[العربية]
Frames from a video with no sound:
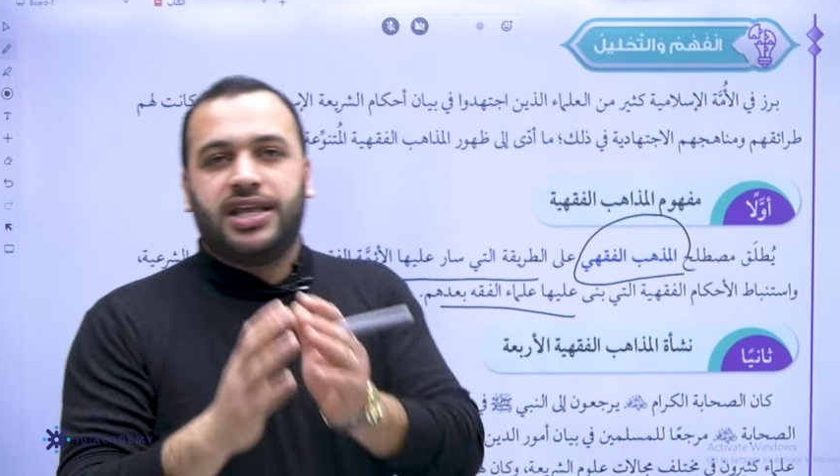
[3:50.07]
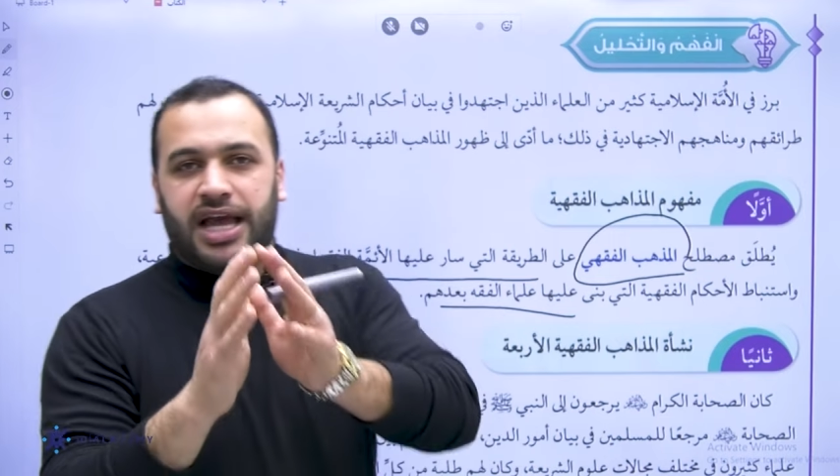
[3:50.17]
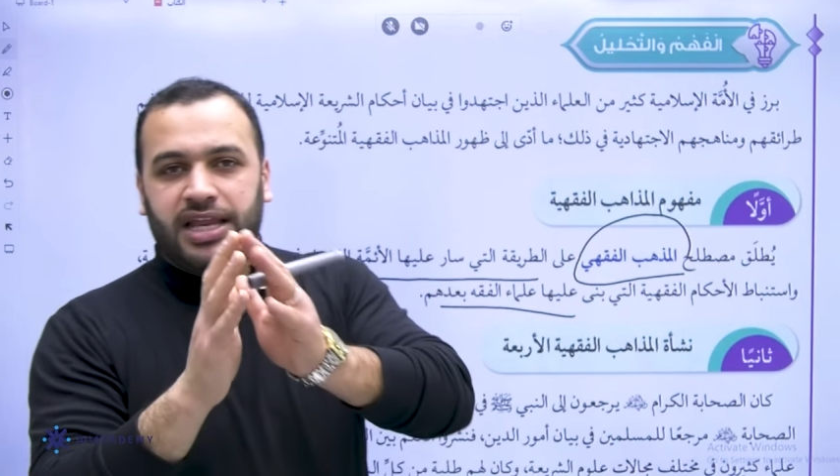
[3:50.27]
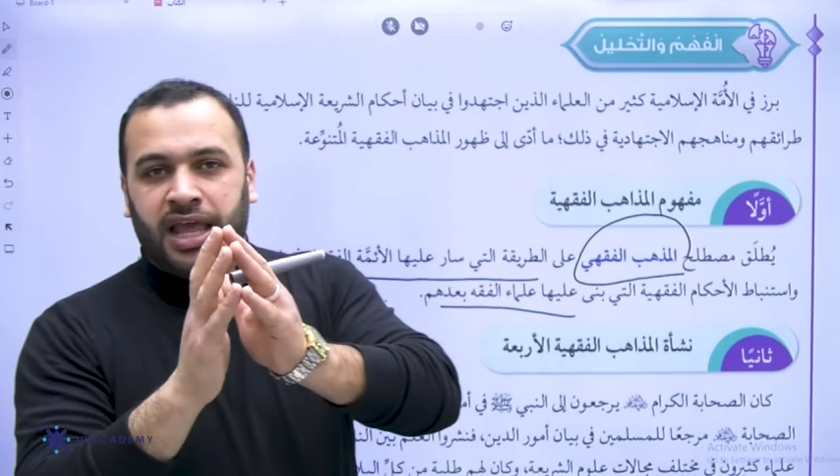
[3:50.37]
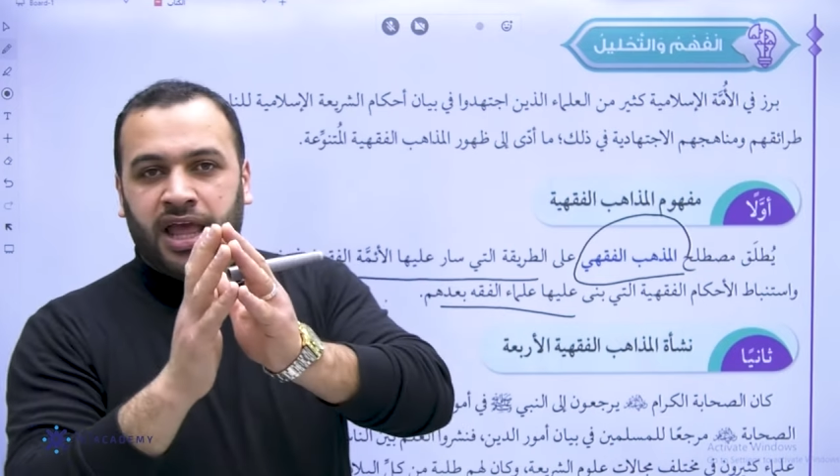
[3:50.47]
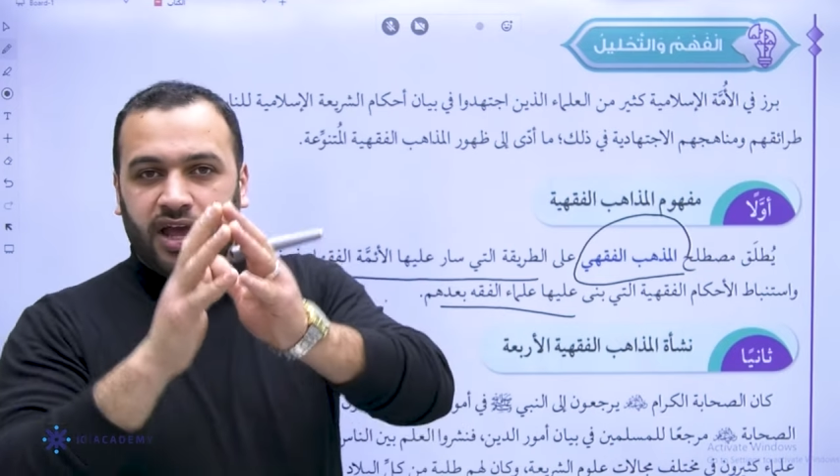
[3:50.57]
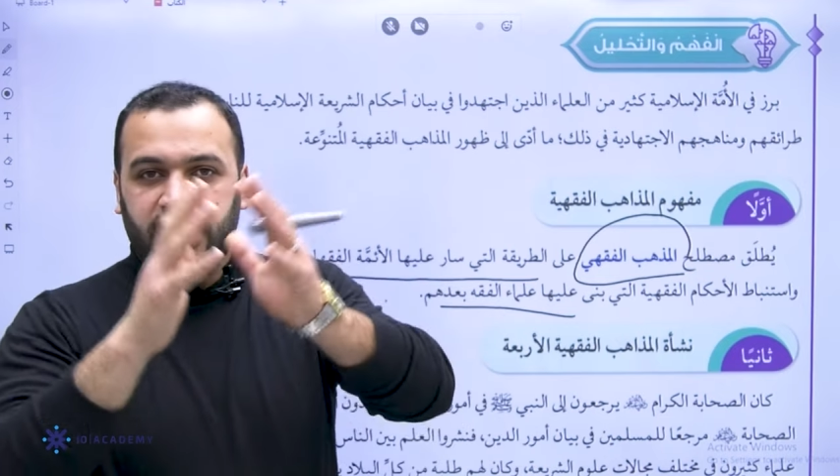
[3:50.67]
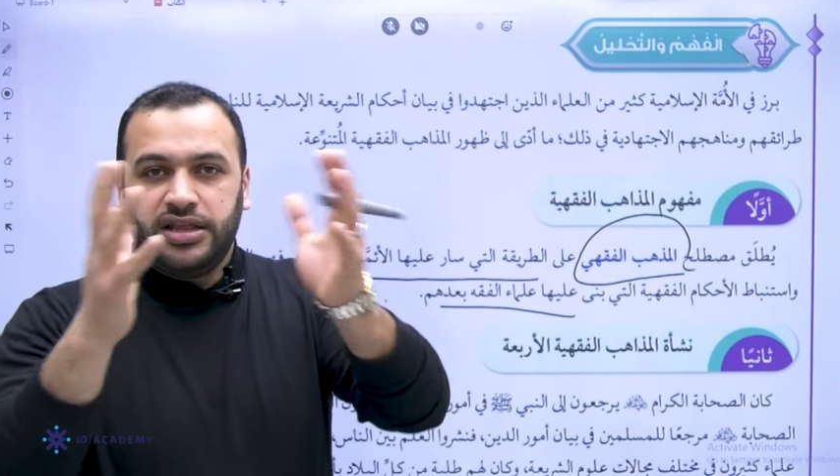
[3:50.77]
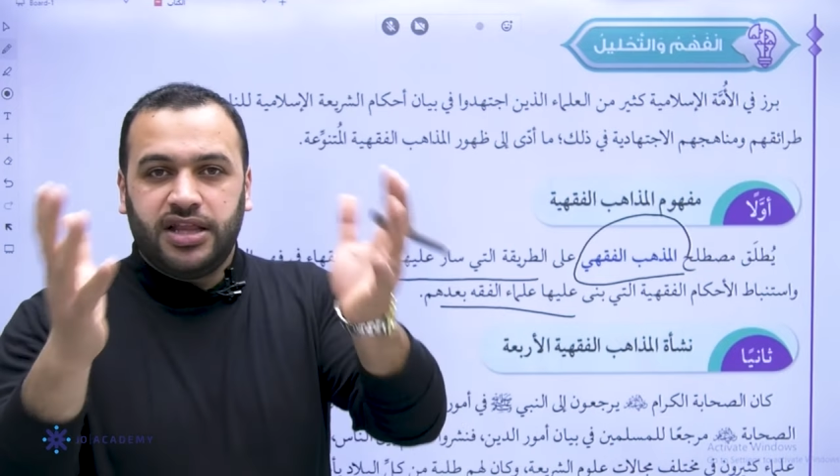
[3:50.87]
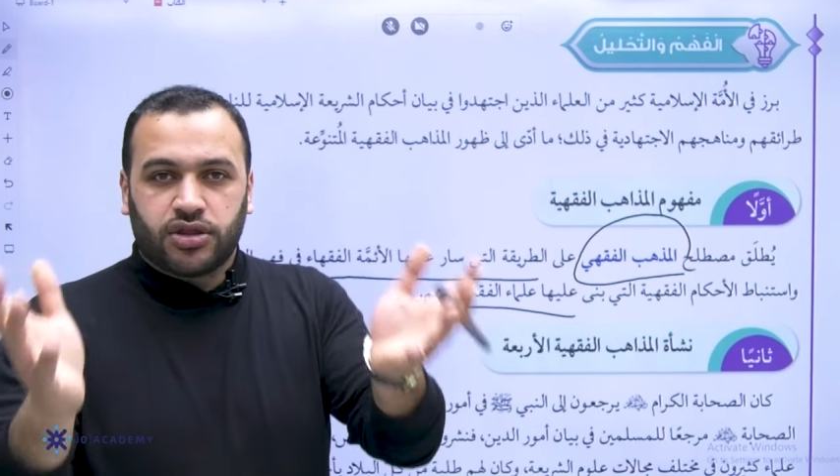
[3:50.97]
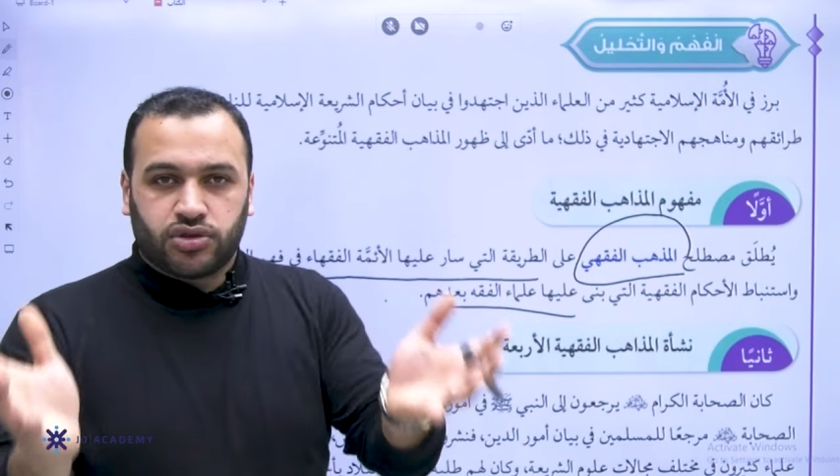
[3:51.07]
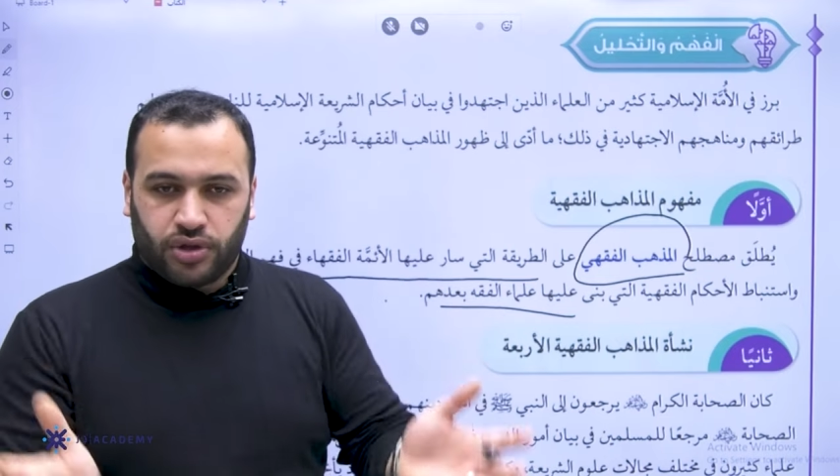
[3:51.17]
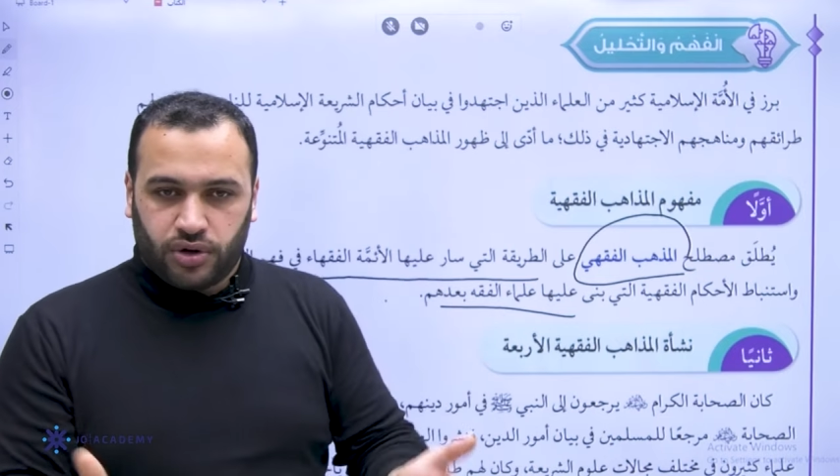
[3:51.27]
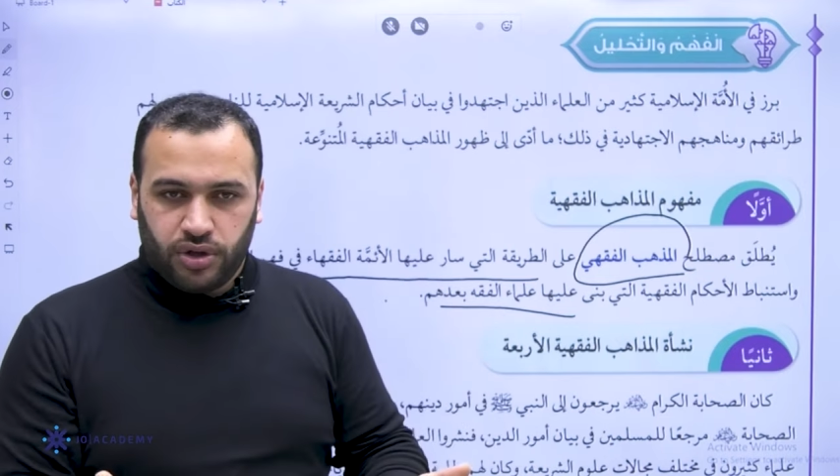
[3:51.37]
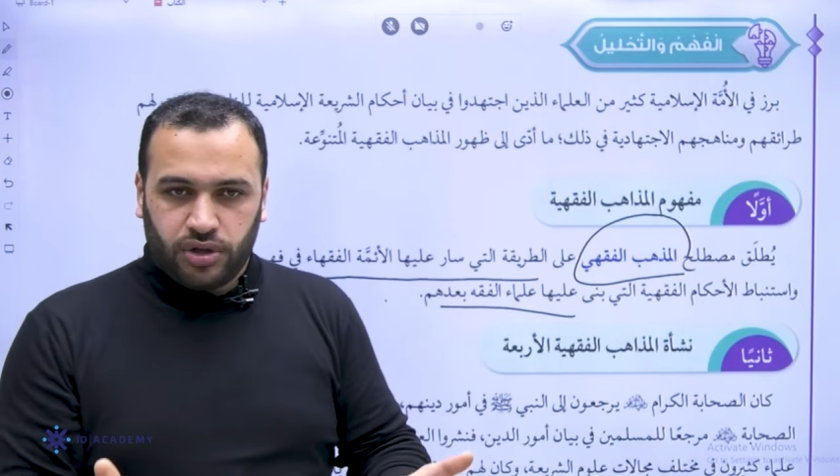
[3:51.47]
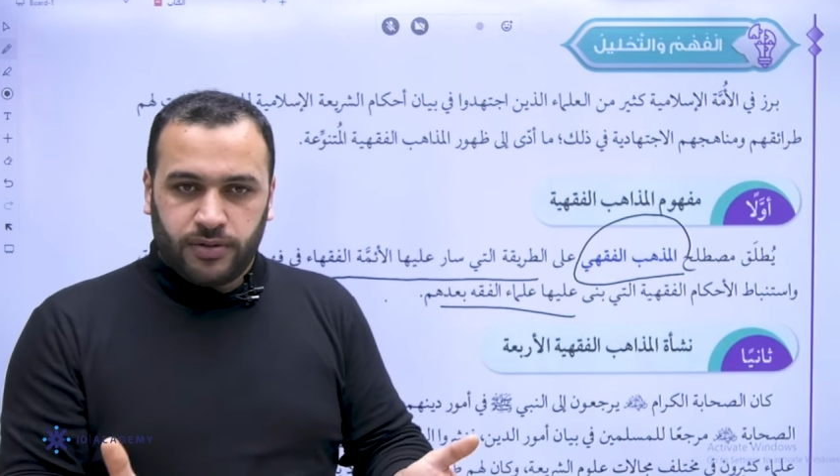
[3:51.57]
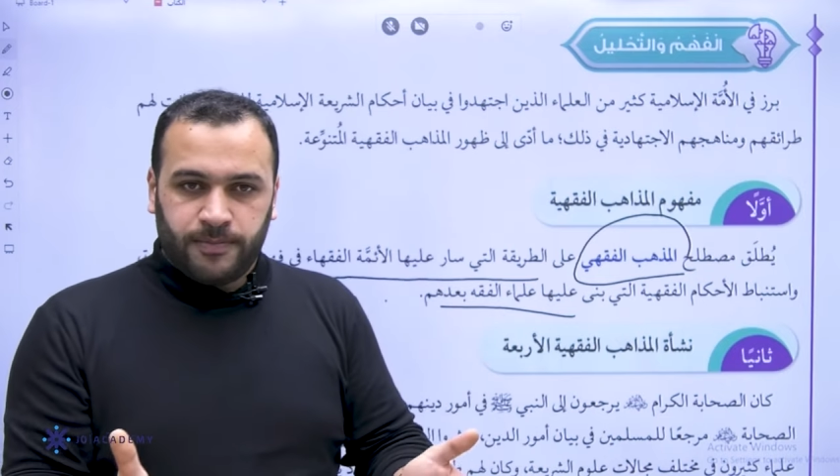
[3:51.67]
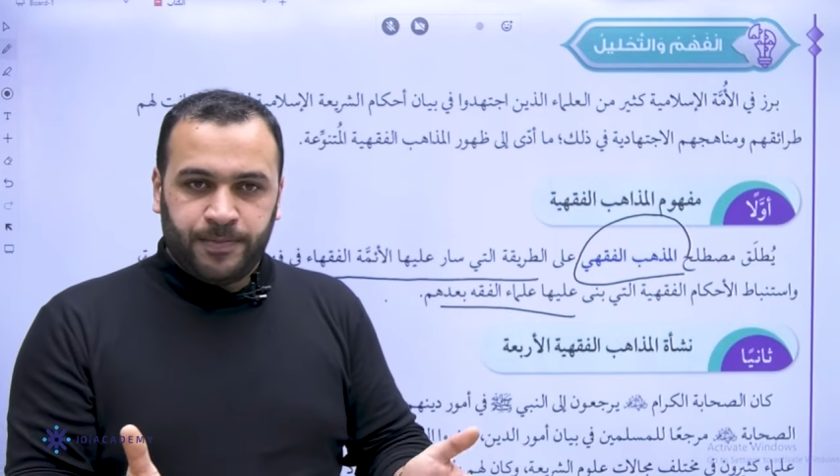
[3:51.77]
يعني عده طرق